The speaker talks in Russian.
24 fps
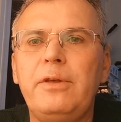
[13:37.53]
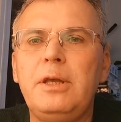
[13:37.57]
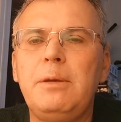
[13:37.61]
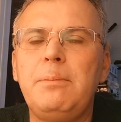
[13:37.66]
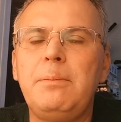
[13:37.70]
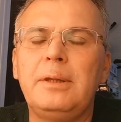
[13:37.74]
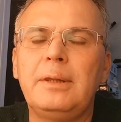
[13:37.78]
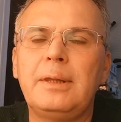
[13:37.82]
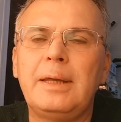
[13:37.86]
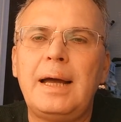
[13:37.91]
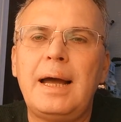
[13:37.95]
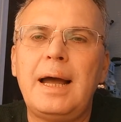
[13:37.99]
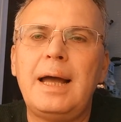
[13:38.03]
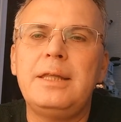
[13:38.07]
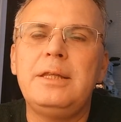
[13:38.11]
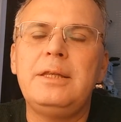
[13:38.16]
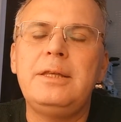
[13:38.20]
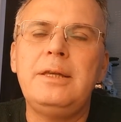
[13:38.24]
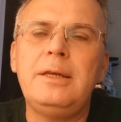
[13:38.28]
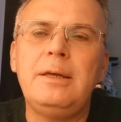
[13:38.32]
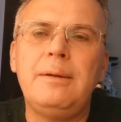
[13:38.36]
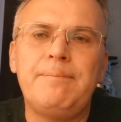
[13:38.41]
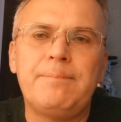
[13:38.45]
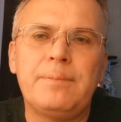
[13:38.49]
именно
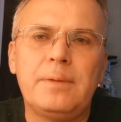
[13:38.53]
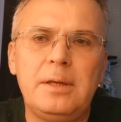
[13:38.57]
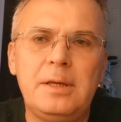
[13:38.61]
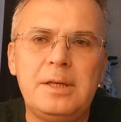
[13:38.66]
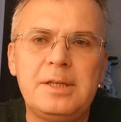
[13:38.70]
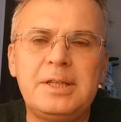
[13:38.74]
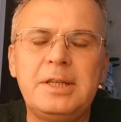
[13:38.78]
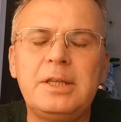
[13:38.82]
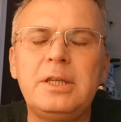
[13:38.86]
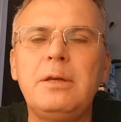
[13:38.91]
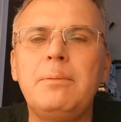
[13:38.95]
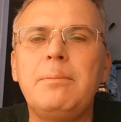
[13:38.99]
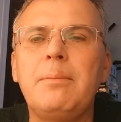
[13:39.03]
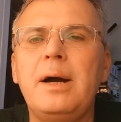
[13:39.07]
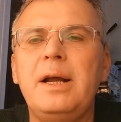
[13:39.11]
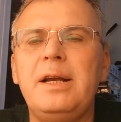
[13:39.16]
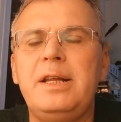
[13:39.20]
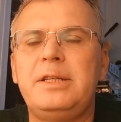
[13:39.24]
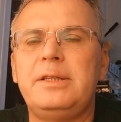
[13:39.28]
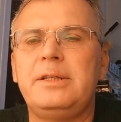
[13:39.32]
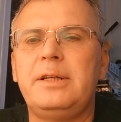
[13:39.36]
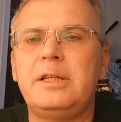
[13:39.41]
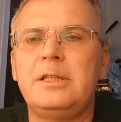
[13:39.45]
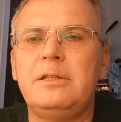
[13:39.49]
они и
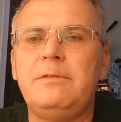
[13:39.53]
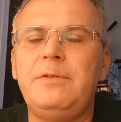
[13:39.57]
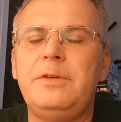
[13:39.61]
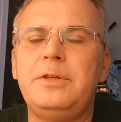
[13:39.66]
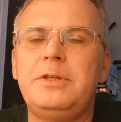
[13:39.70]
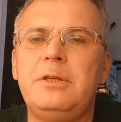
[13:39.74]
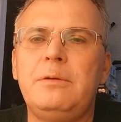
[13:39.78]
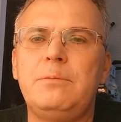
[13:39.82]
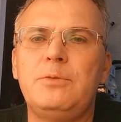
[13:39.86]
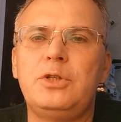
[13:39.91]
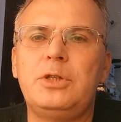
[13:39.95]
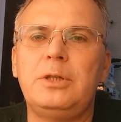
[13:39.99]
занимались развитием